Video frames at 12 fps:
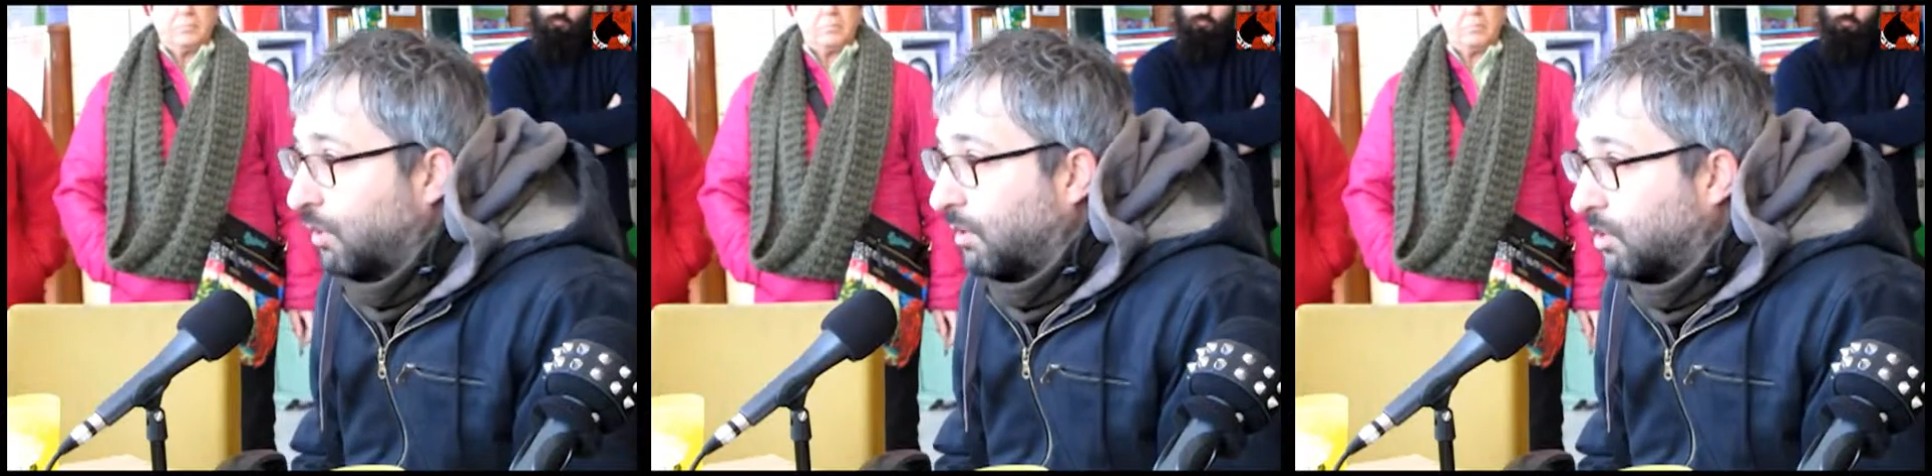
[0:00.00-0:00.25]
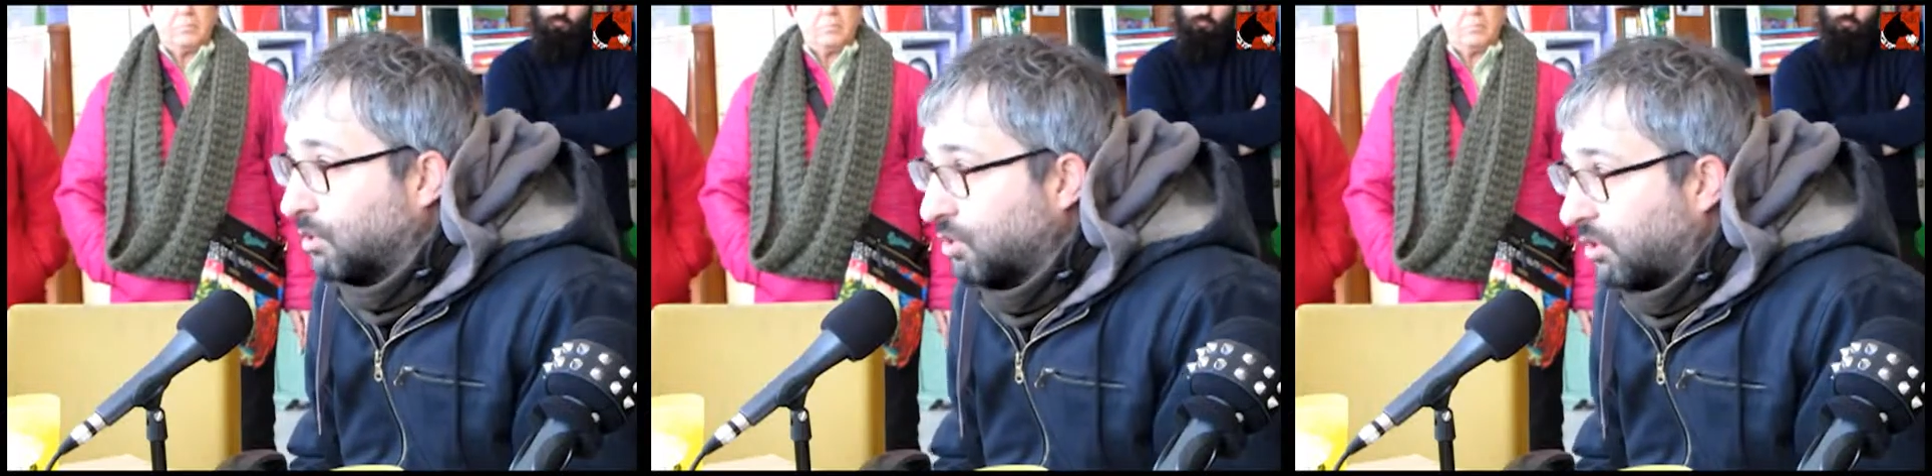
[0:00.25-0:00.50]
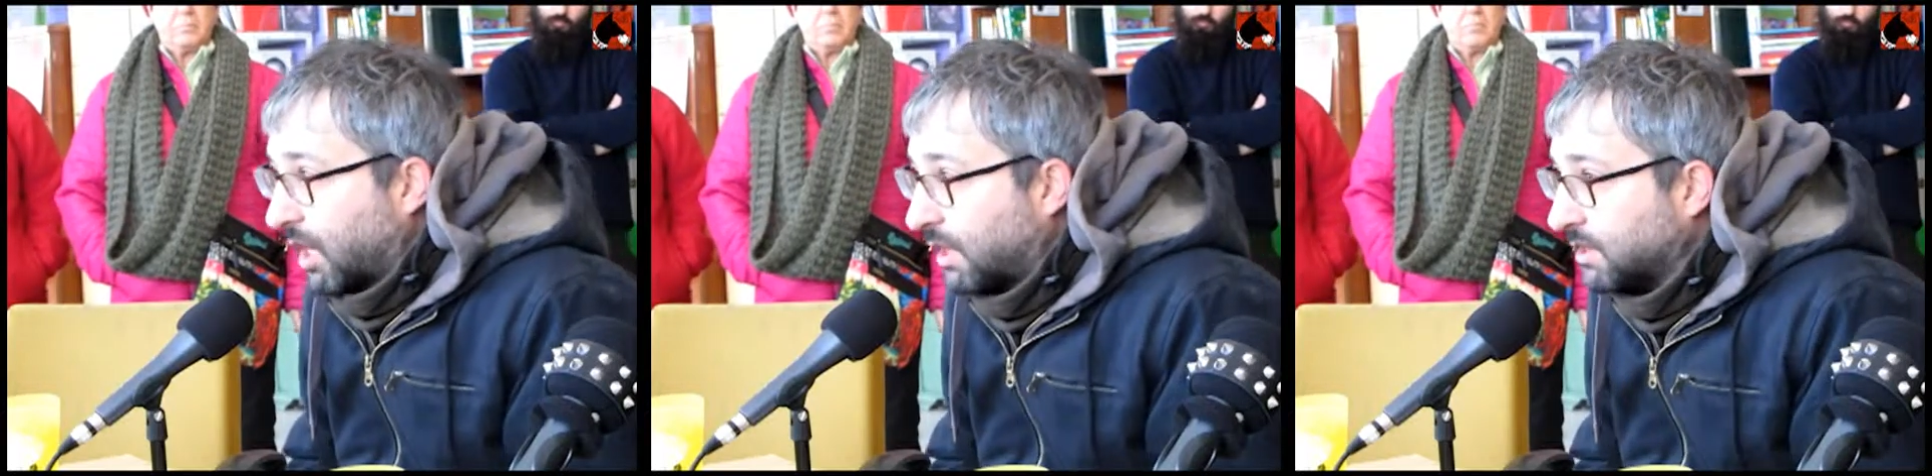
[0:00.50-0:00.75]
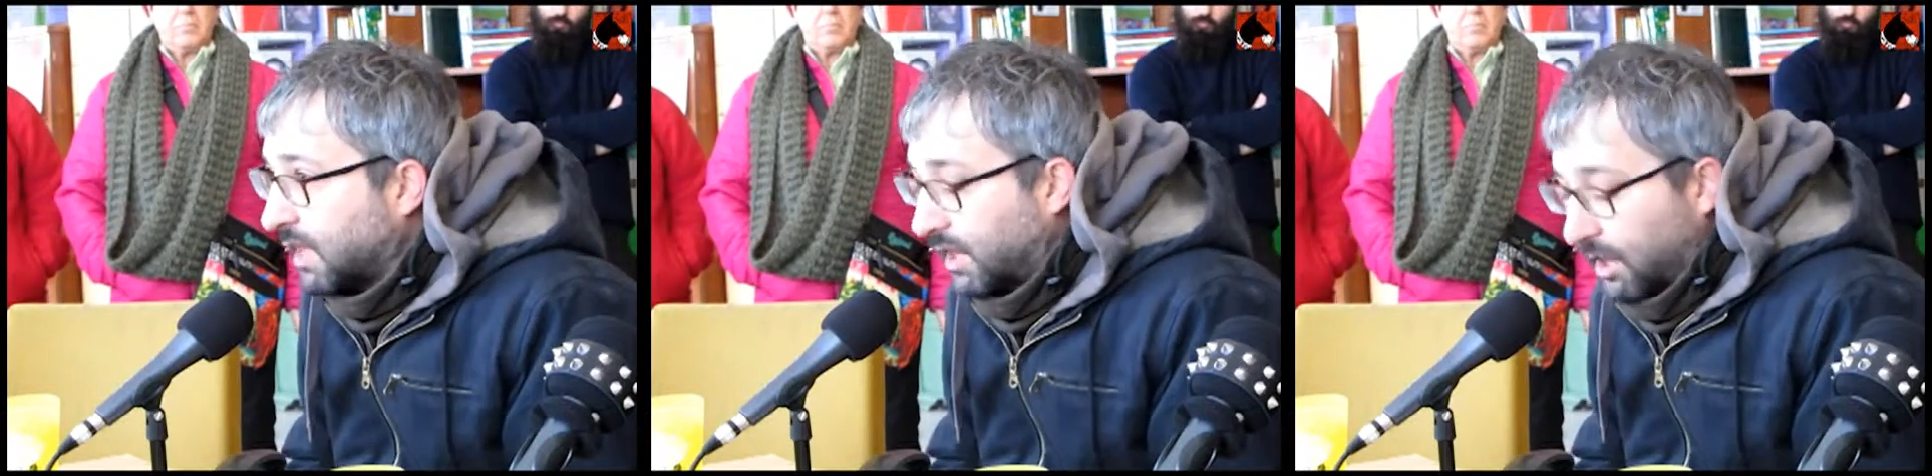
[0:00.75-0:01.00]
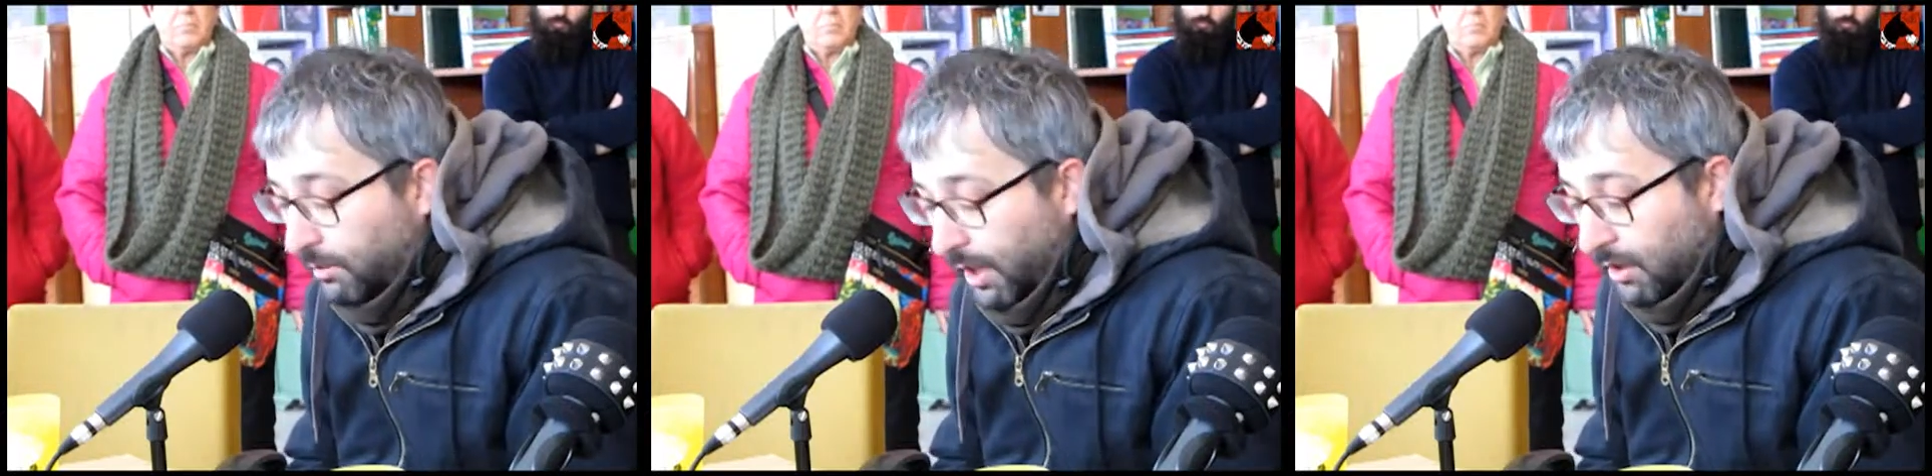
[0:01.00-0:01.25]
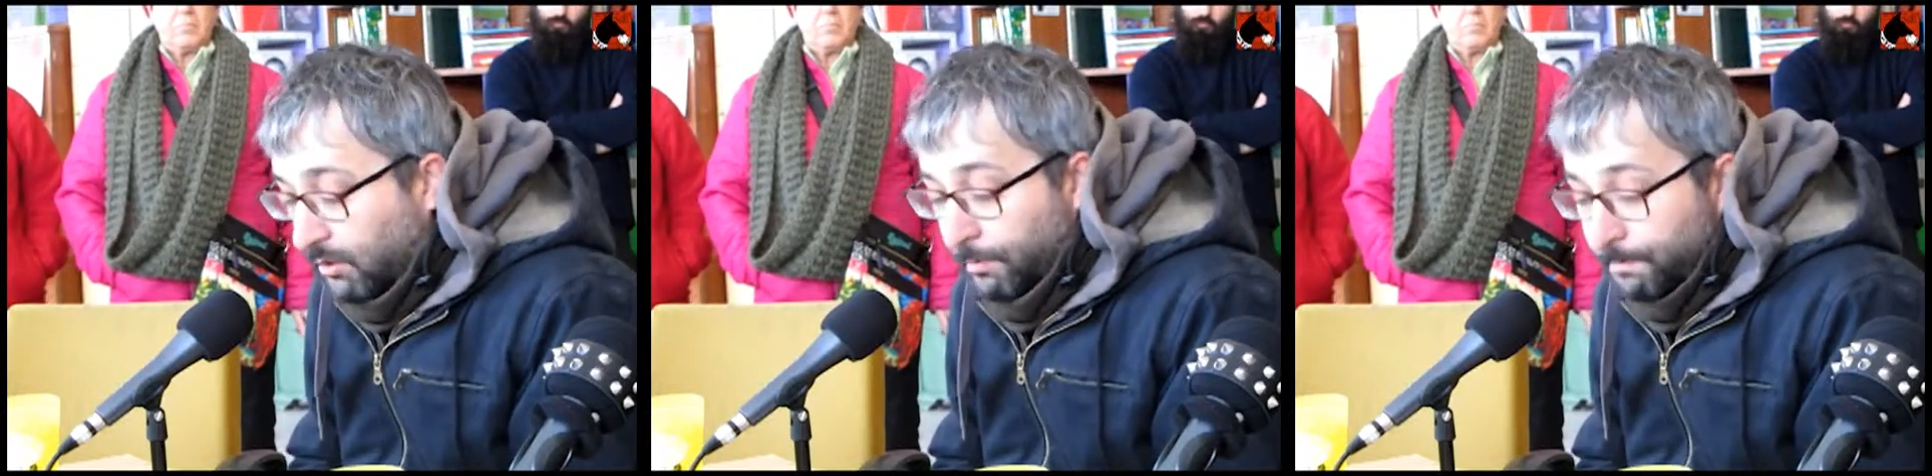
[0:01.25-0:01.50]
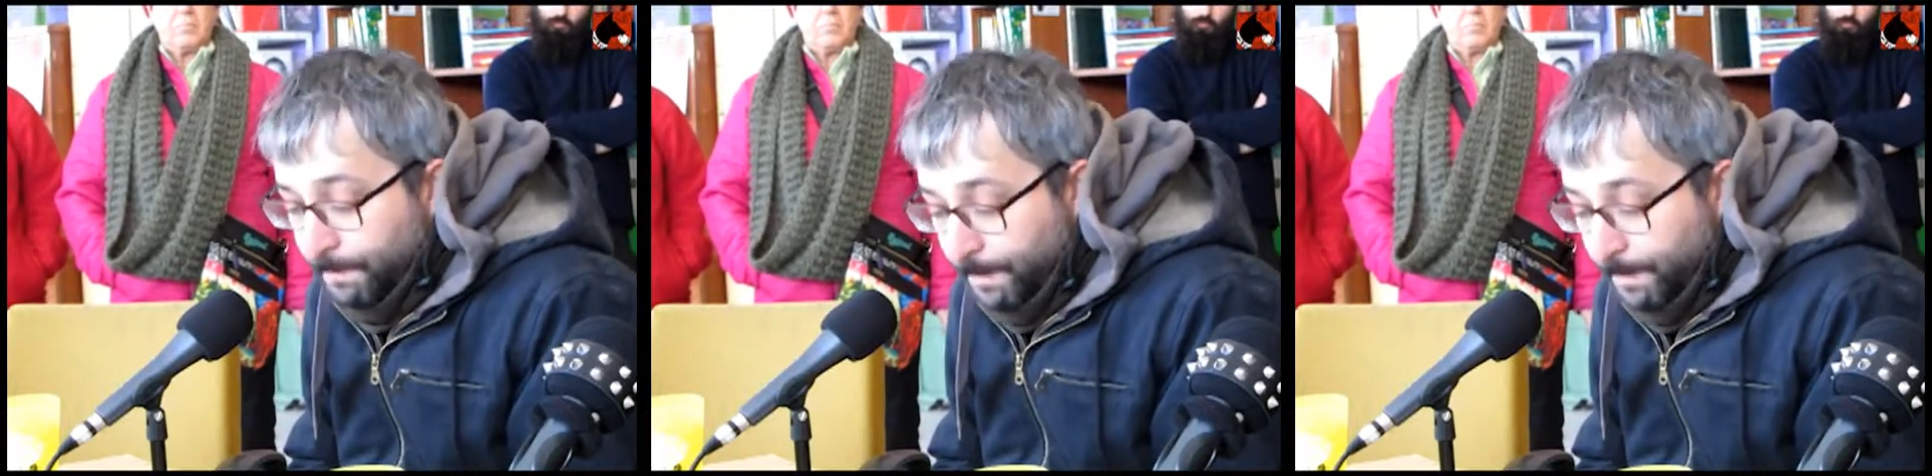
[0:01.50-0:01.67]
movimientos sociales que hay en el barrio.